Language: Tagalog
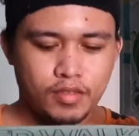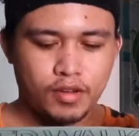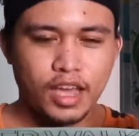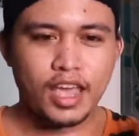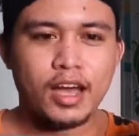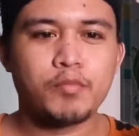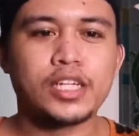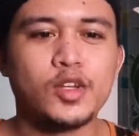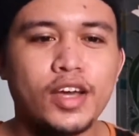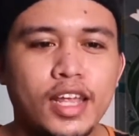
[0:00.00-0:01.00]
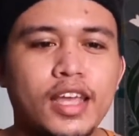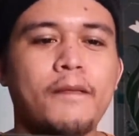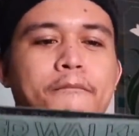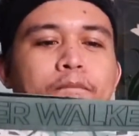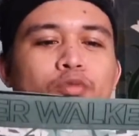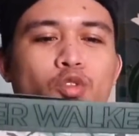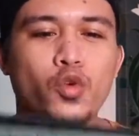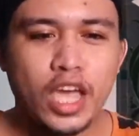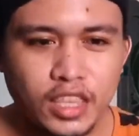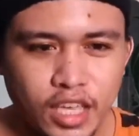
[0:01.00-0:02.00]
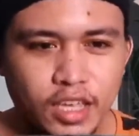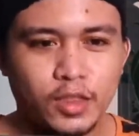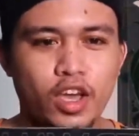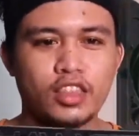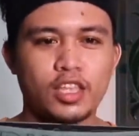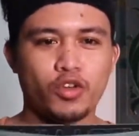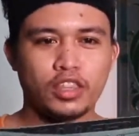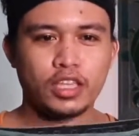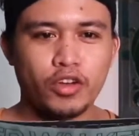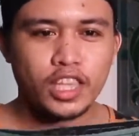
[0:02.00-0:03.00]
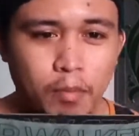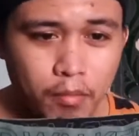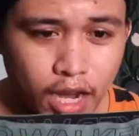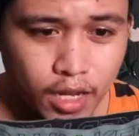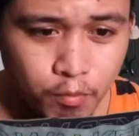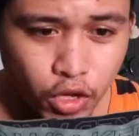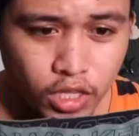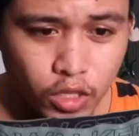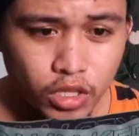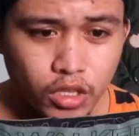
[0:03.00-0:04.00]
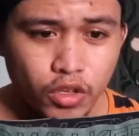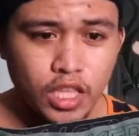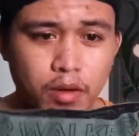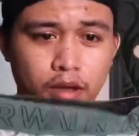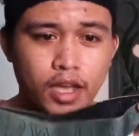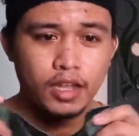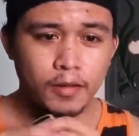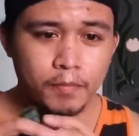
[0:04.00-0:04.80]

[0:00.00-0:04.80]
okay ang presyo ani 280 280 280 280 pamain 280 280 280 pamain